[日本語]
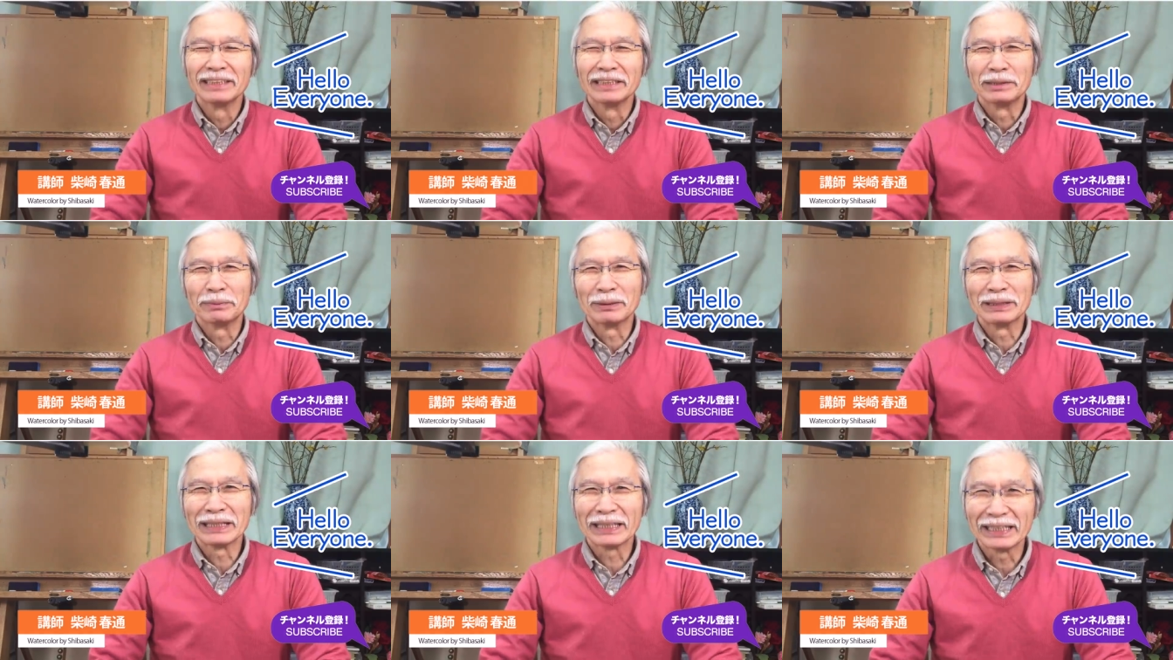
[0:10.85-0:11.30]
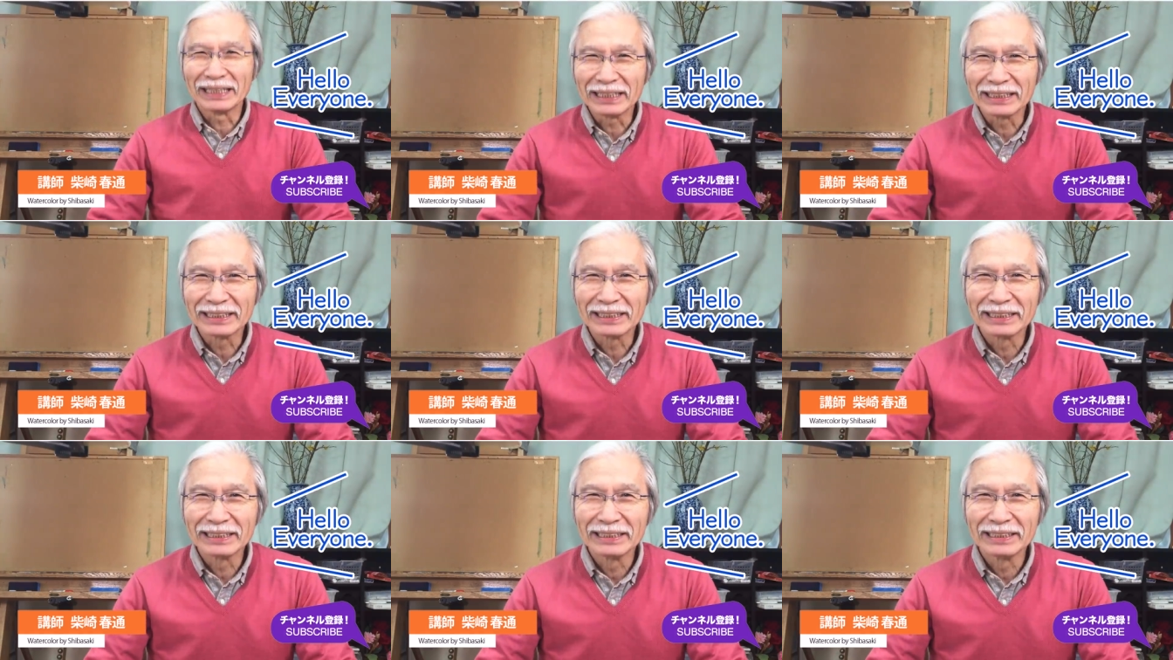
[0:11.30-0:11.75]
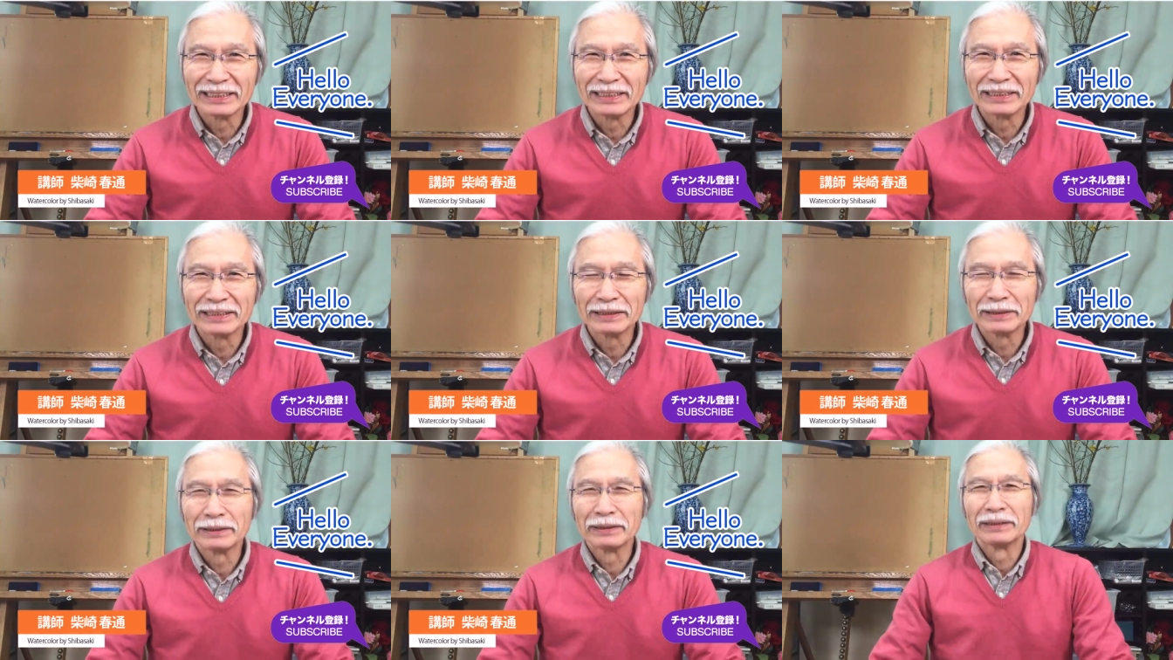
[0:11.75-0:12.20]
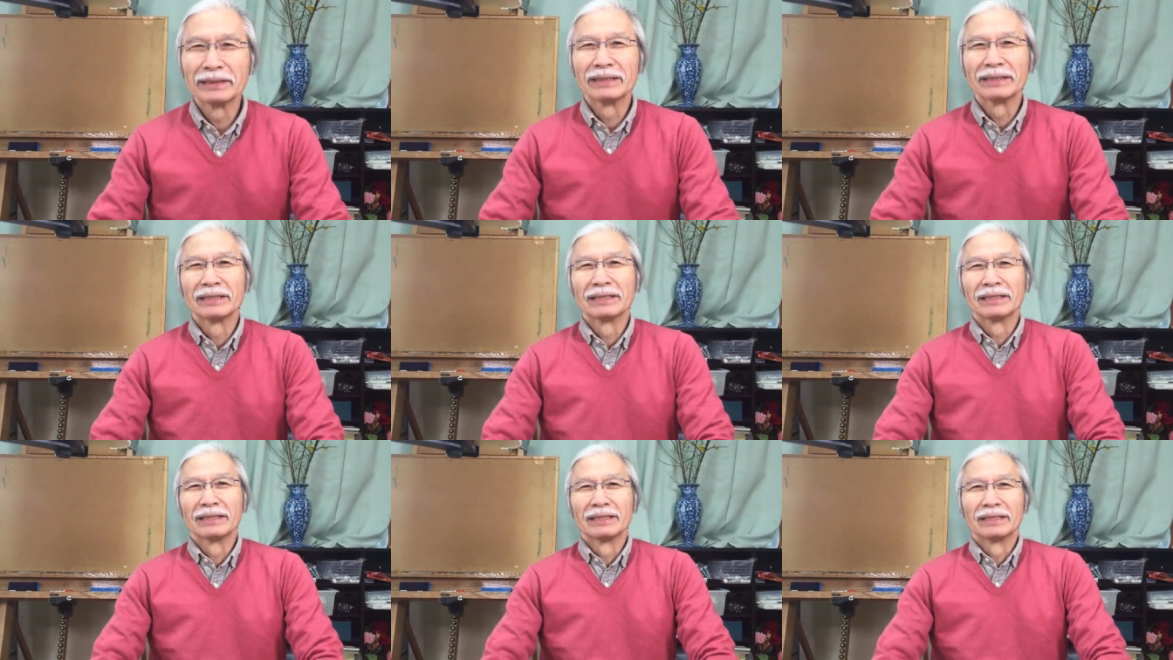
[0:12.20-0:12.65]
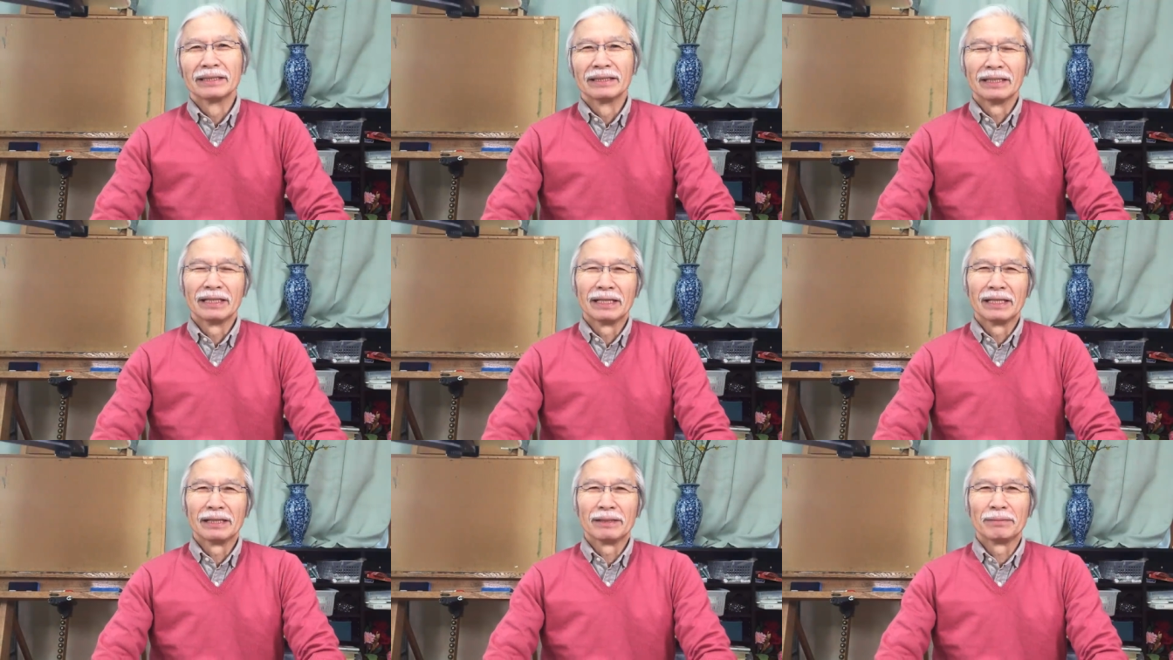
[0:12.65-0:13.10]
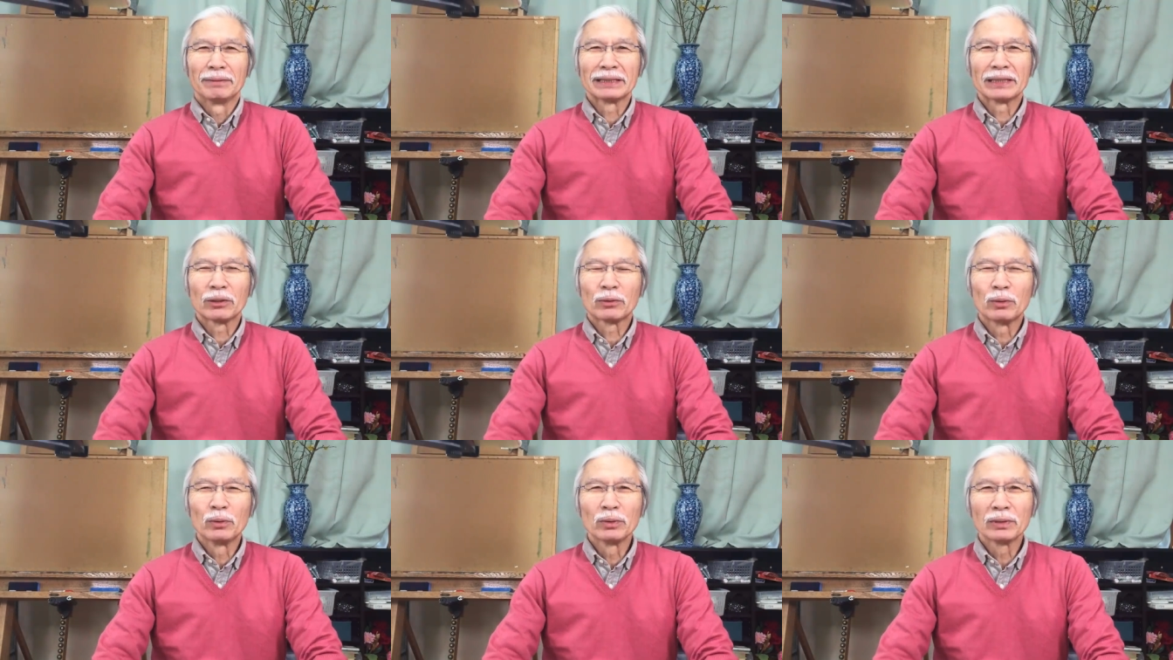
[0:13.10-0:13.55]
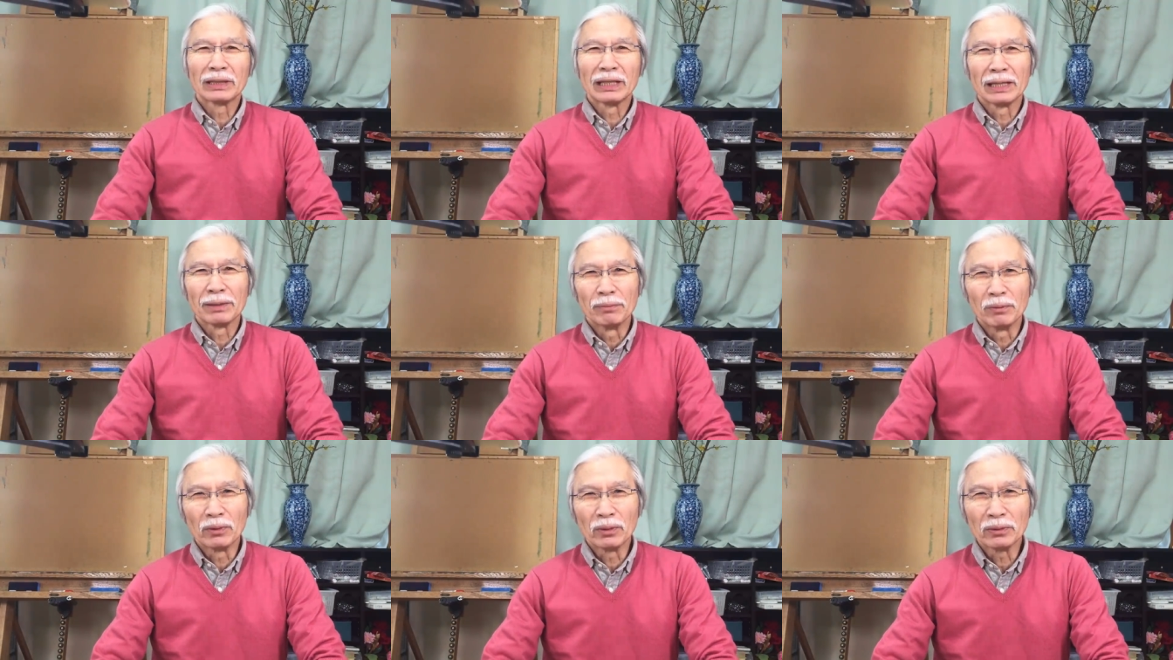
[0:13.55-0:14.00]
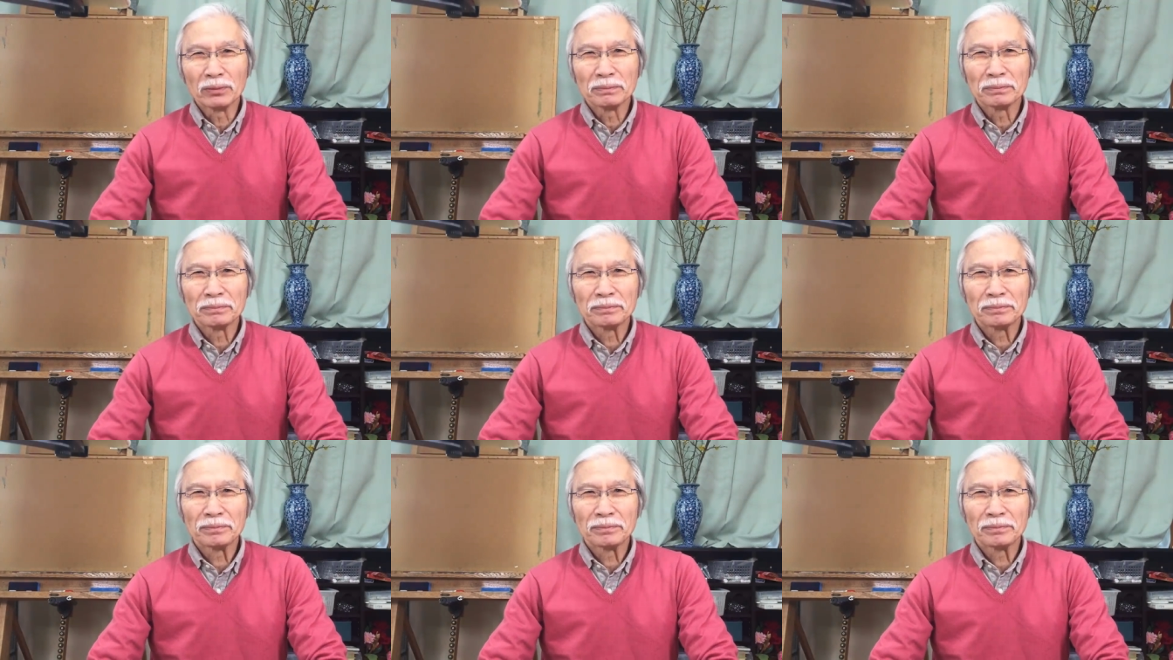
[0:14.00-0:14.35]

柴崎です。えー、また今回も、